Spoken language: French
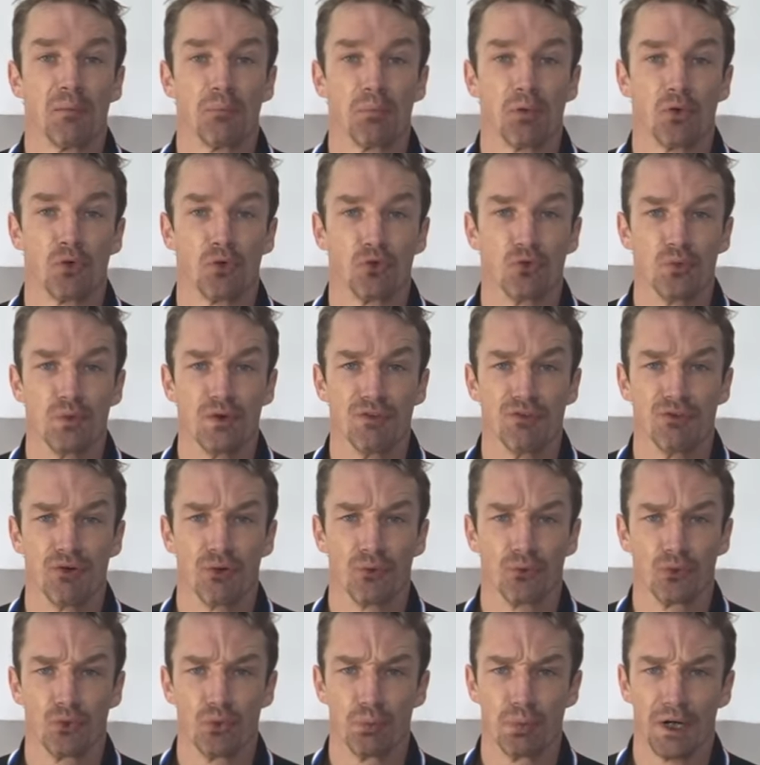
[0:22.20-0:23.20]
produit
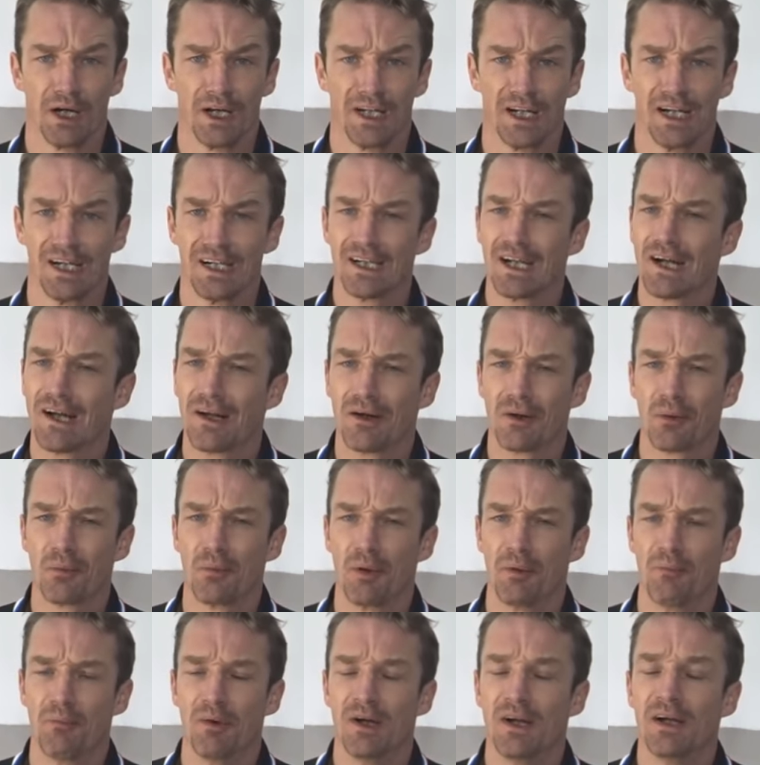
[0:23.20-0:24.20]
vendu par quelqu'un quand
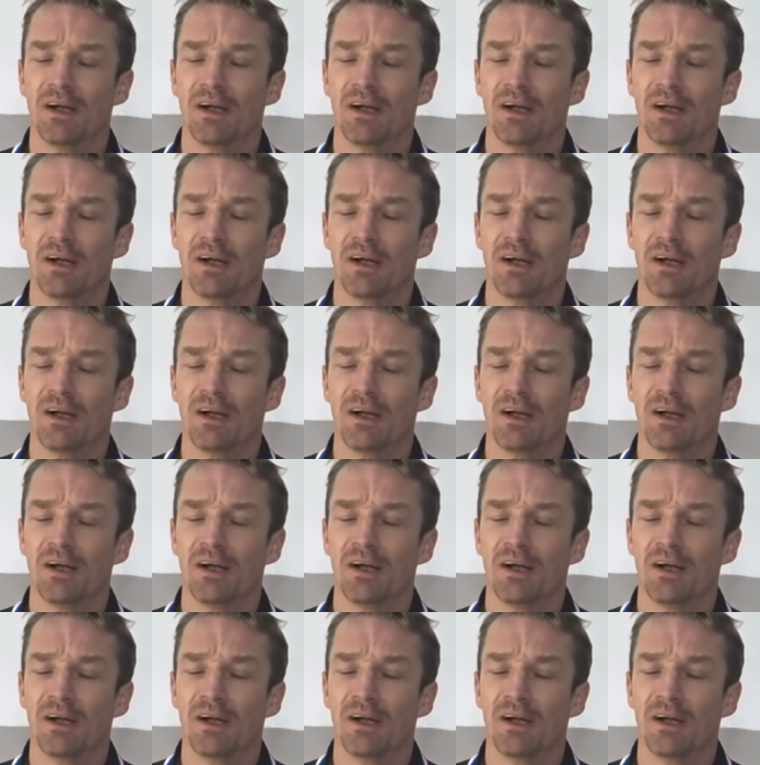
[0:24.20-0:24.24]
même.